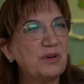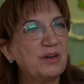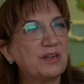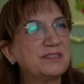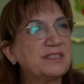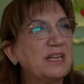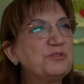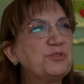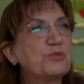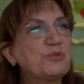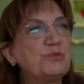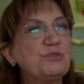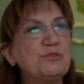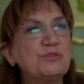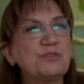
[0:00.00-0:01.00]
Bahar sen
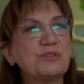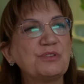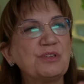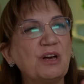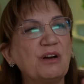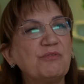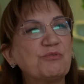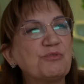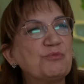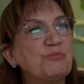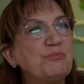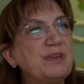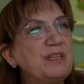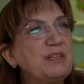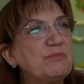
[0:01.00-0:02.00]
çok güçlüsün
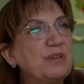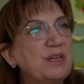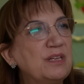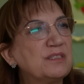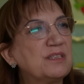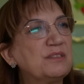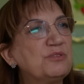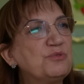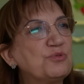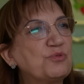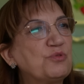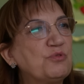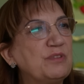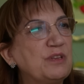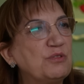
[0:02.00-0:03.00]
yavrum benim. Sana
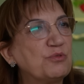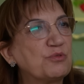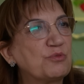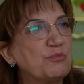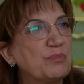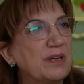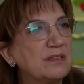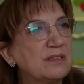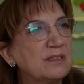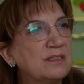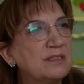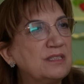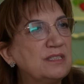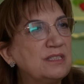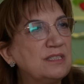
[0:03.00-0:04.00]
çok güveniyorum ben.
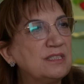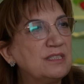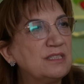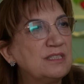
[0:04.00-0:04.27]
Canım